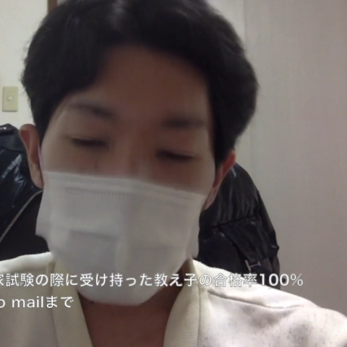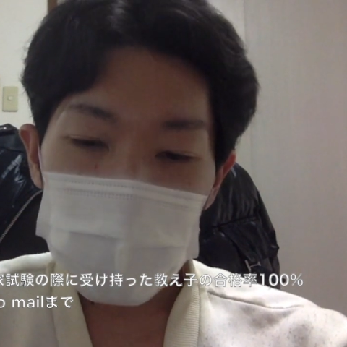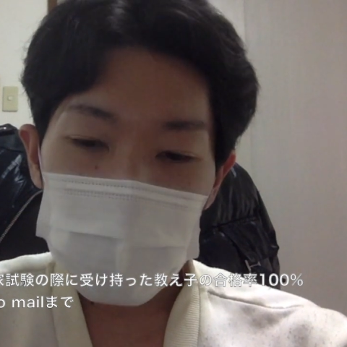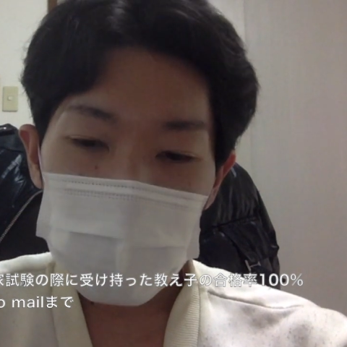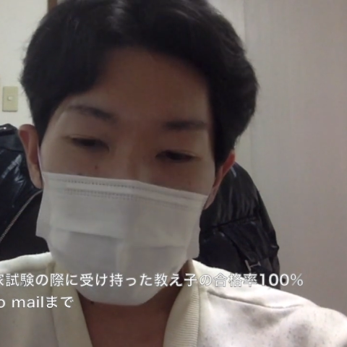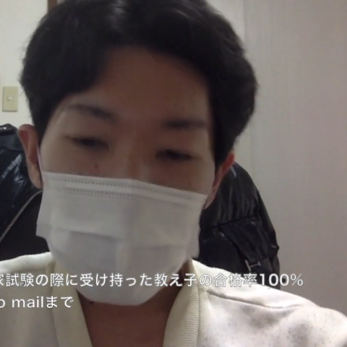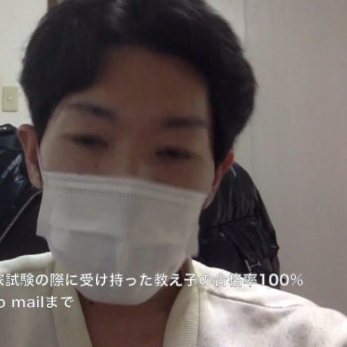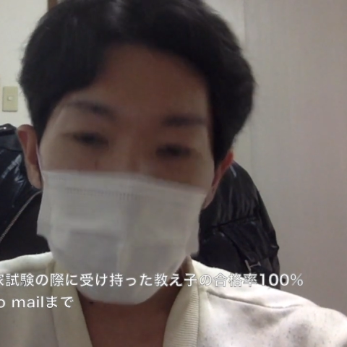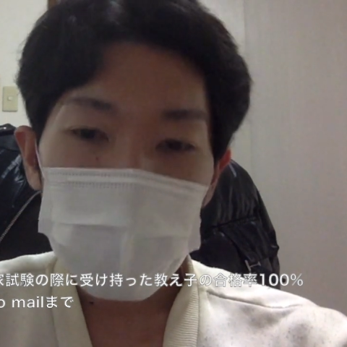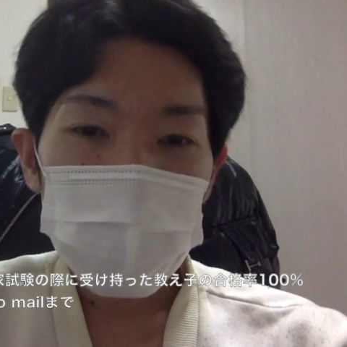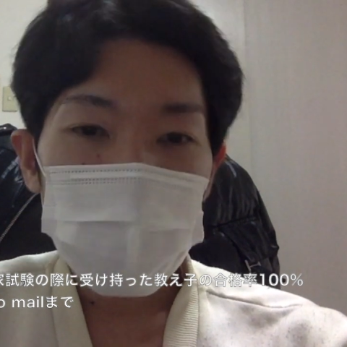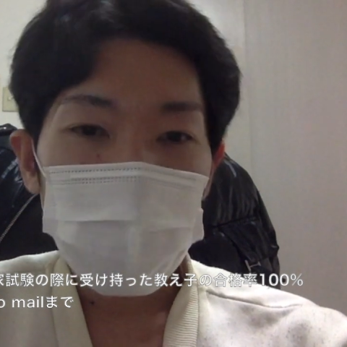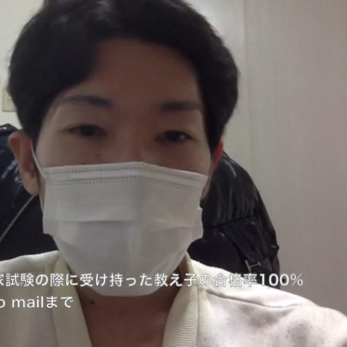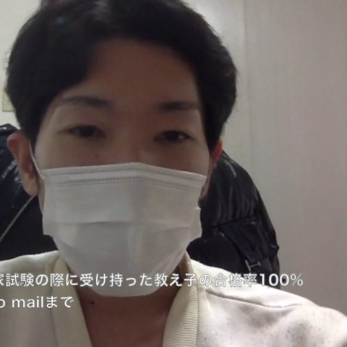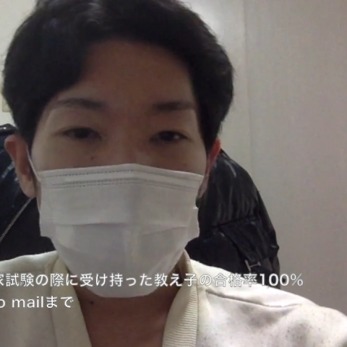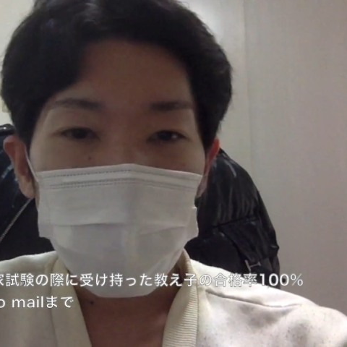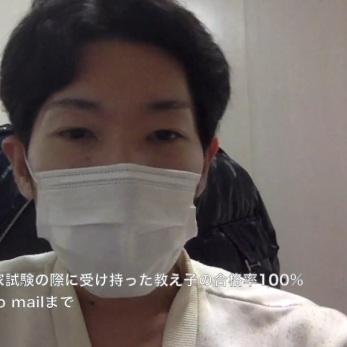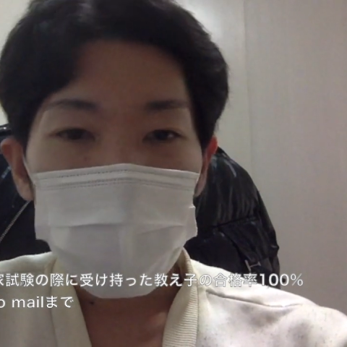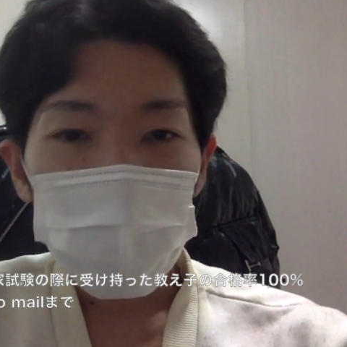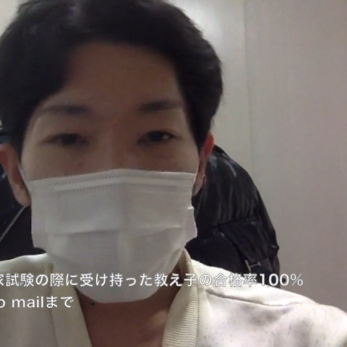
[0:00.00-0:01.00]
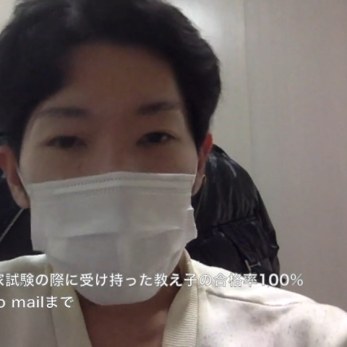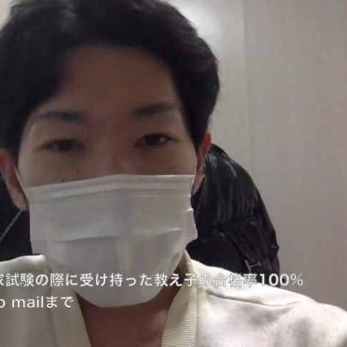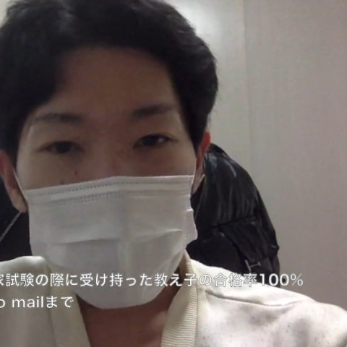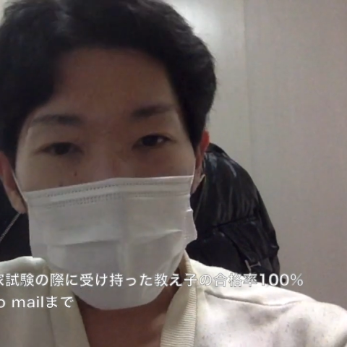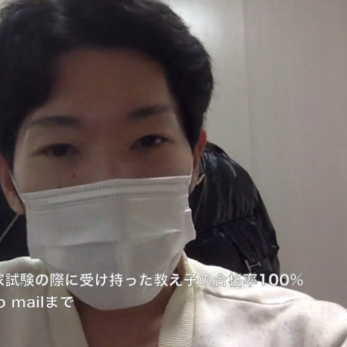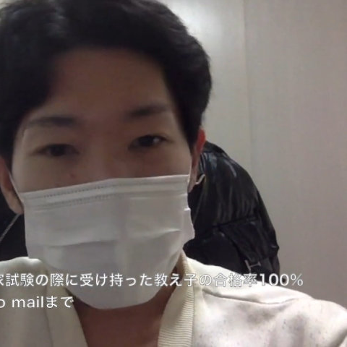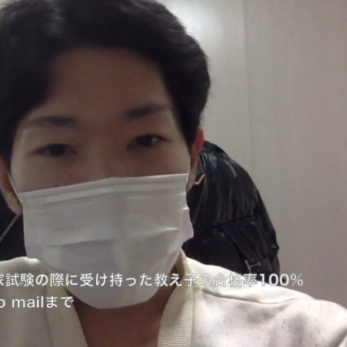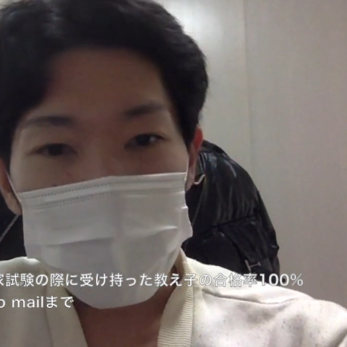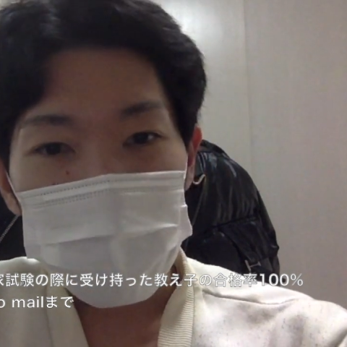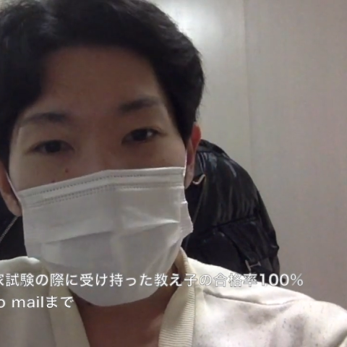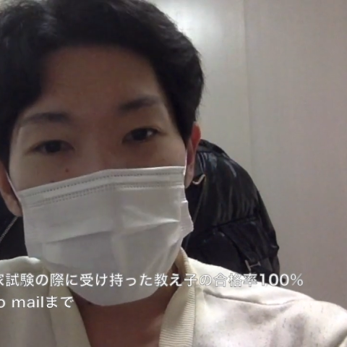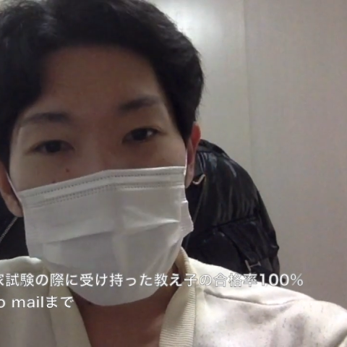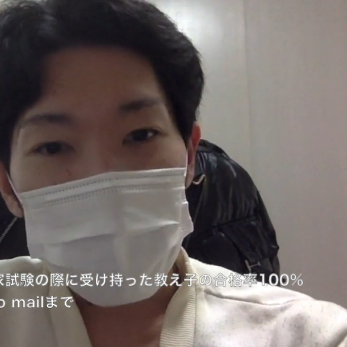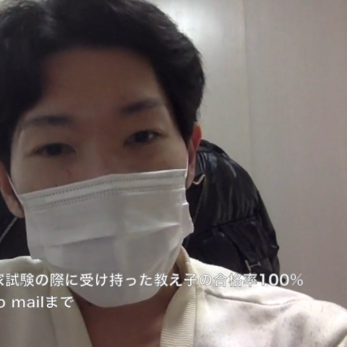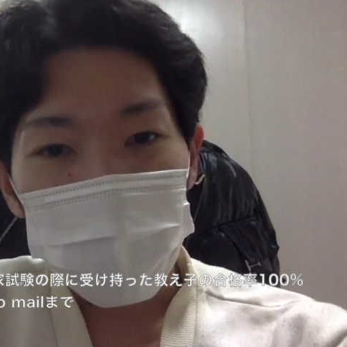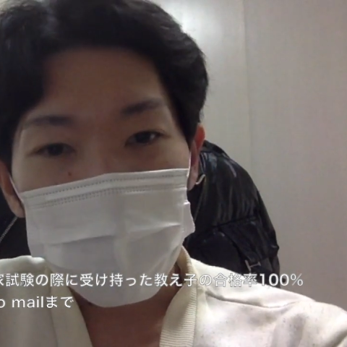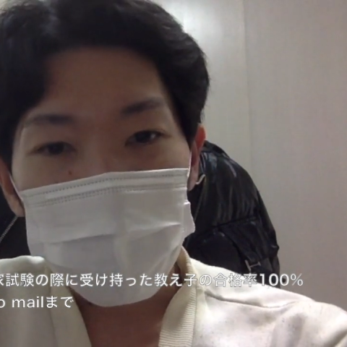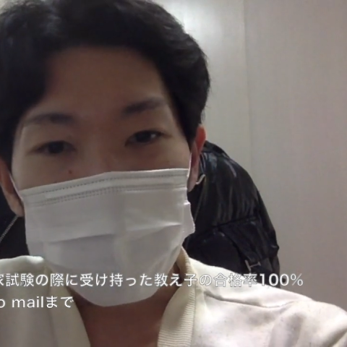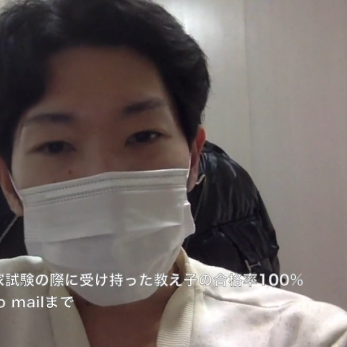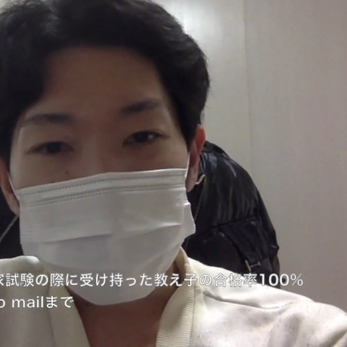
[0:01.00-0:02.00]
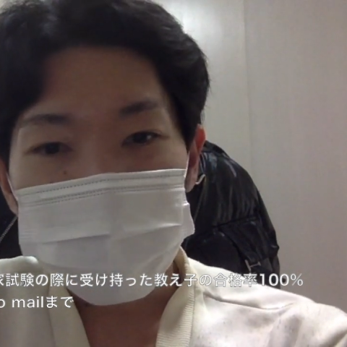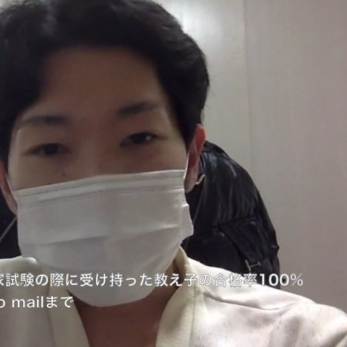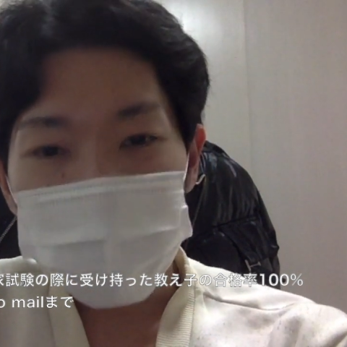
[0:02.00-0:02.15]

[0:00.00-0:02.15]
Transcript: したいと思ったんですけど、